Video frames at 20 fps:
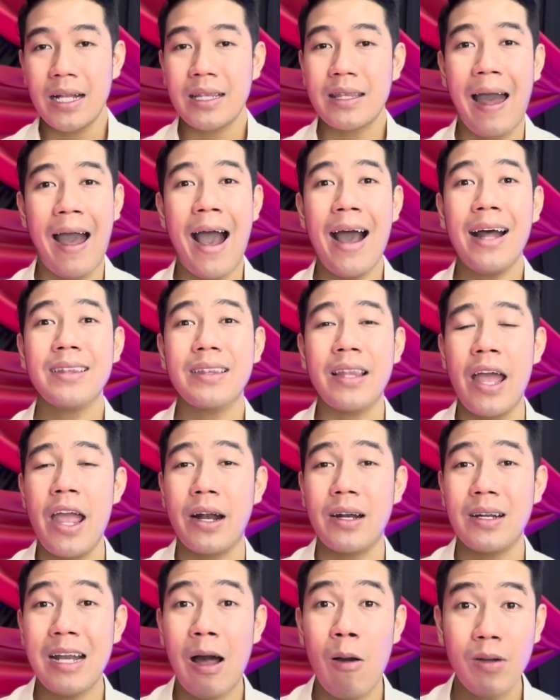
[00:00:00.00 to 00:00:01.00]
thả
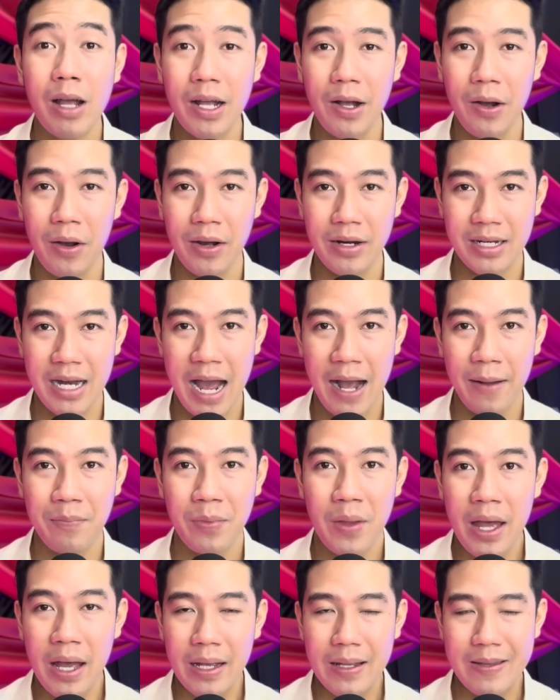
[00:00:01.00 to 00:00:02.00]
thiệt lỏng cái người ra,
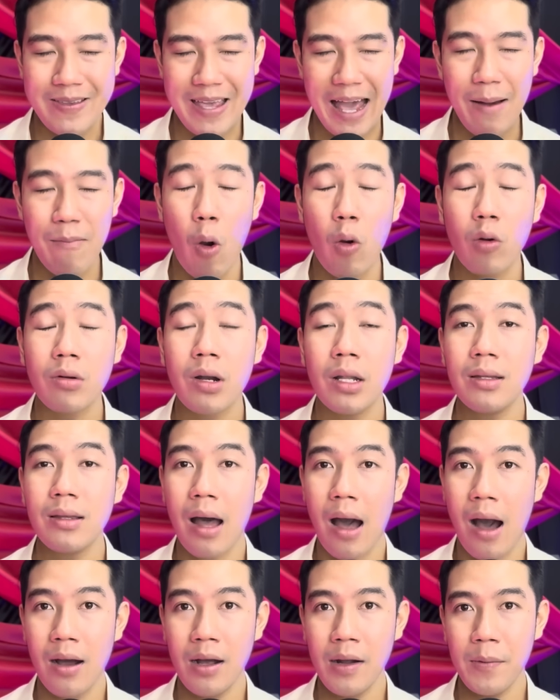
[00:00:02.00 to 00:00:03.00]
giả bộ nín
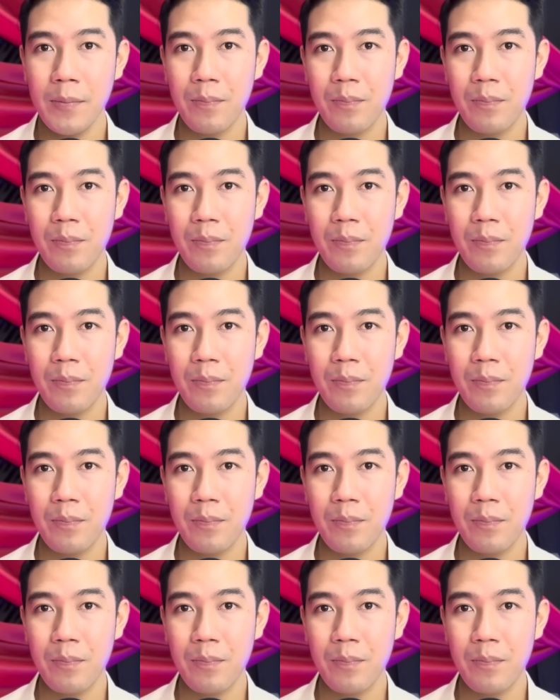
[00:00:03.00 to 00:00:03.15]
thở.